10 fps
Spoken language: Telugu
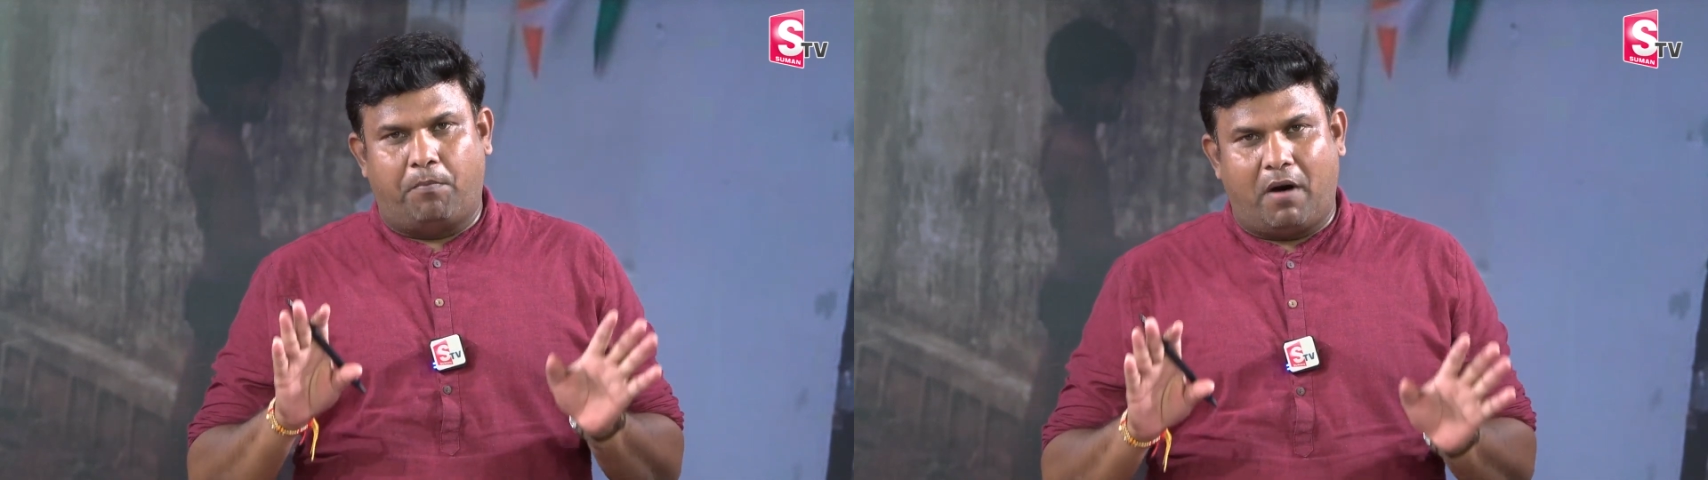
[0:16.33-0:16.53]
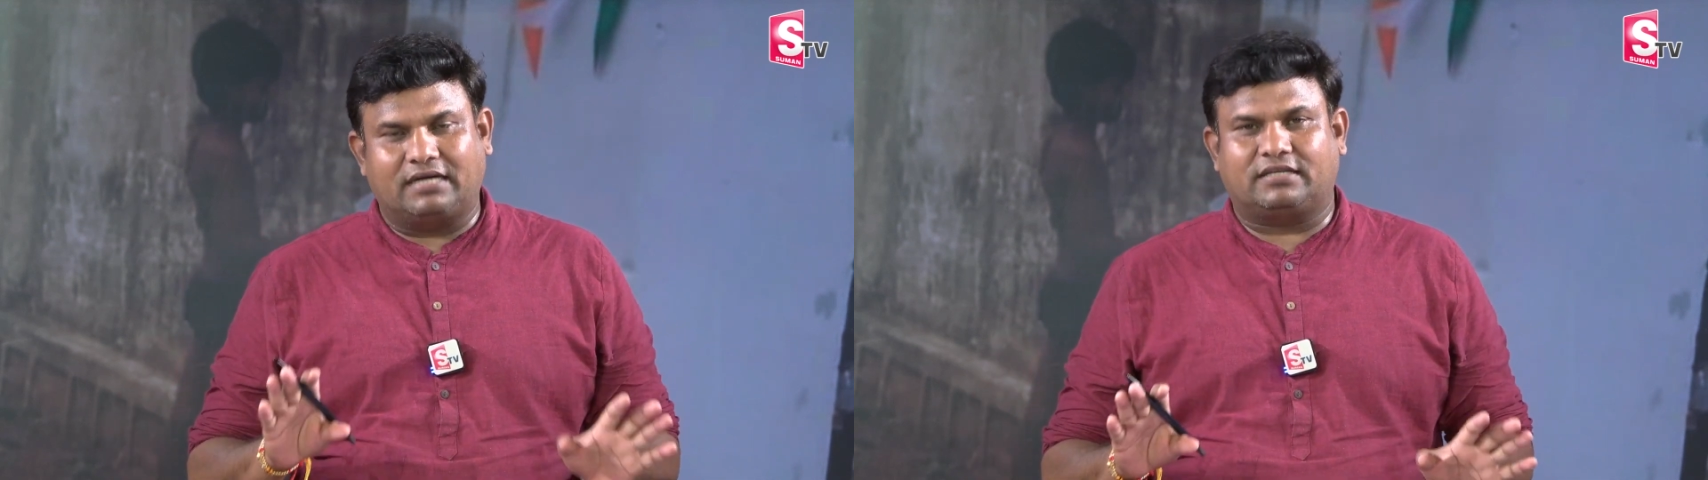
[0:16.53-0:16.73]

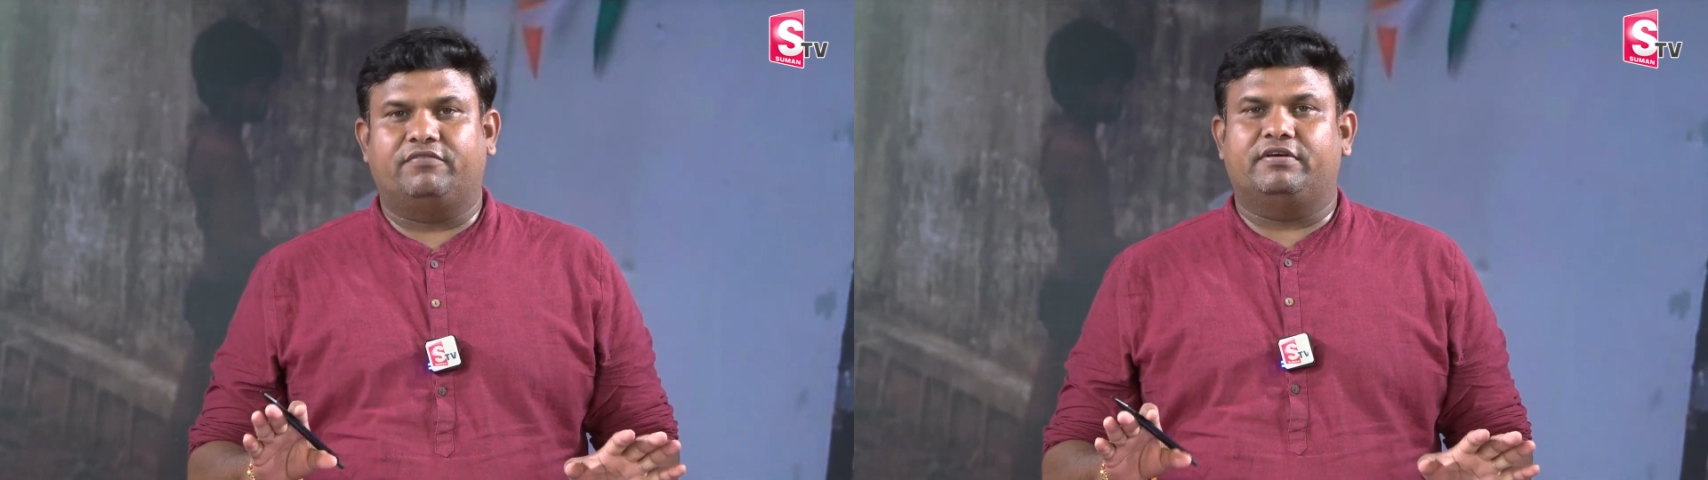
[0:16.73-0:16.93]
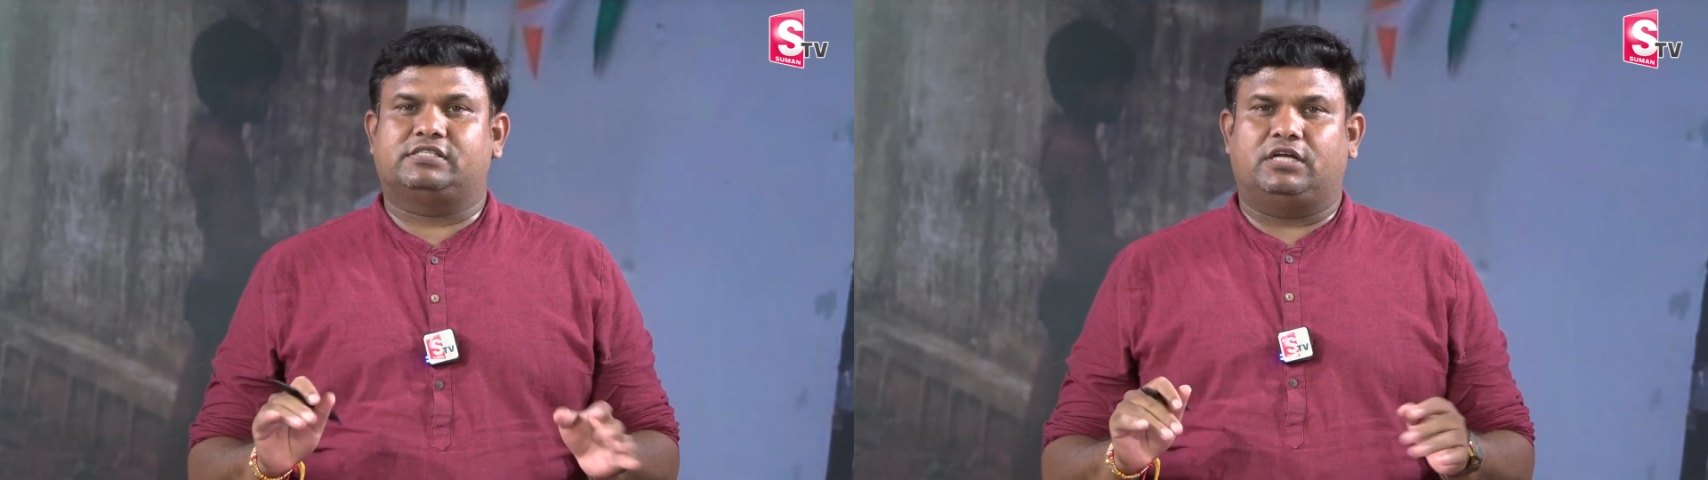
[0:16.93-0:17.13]

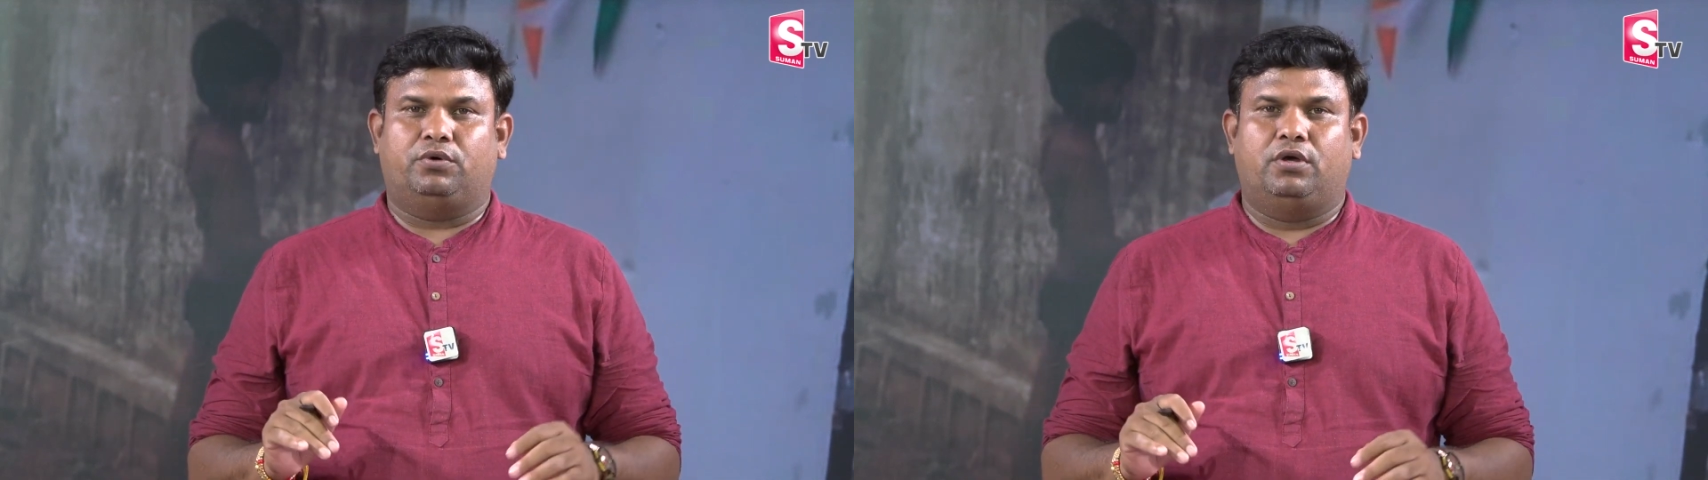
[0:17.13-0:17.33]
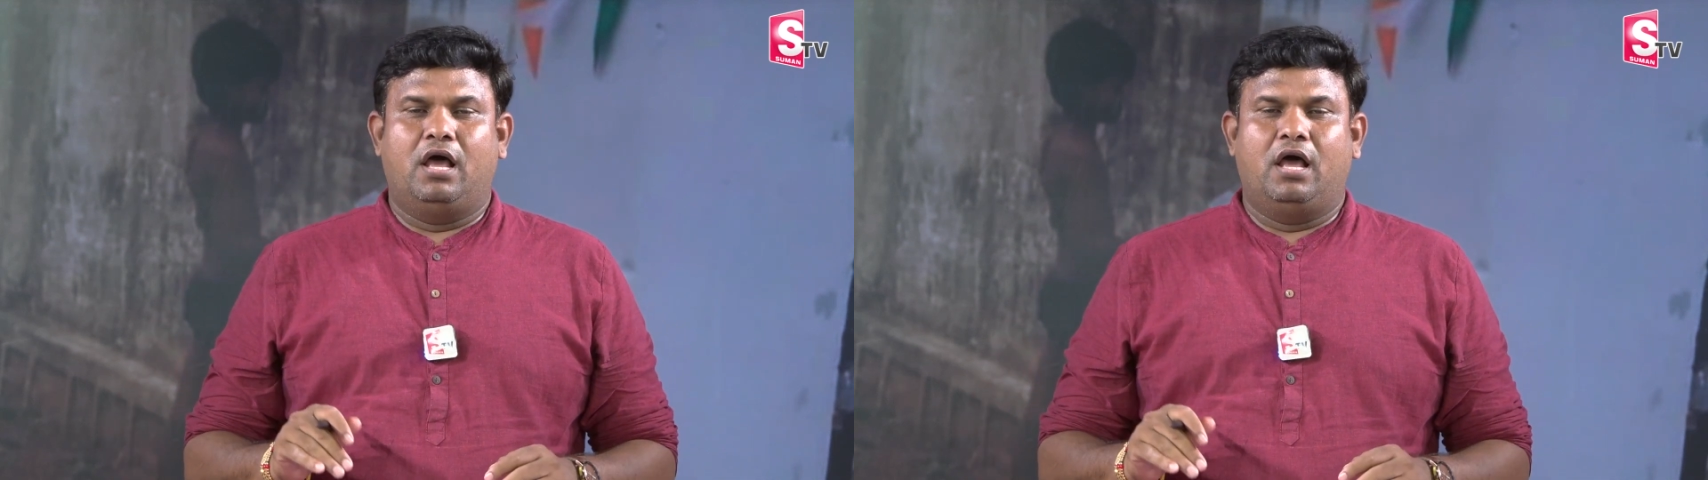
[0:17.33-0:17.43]
బాటలు వేస్తాడు